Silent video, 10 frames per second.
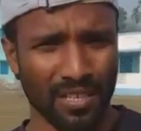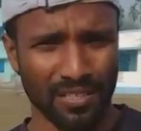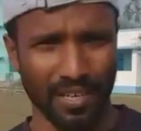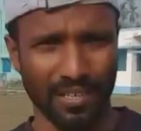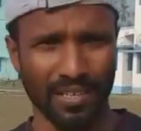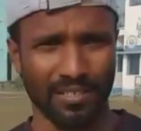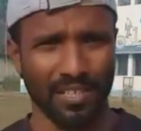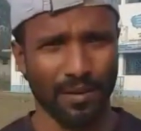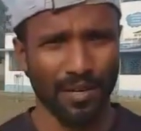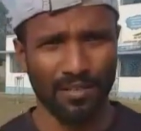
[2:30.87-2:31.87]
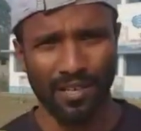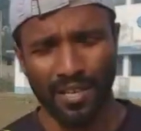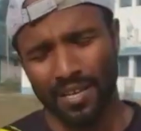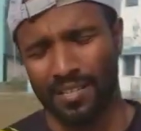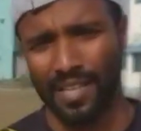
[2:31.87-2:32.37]
জয় হিন্দ জয় ভারত
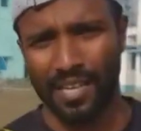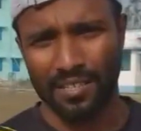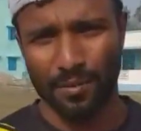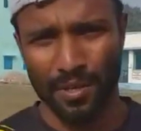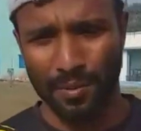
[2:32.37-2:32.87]
দেখা হচ্ছে পরের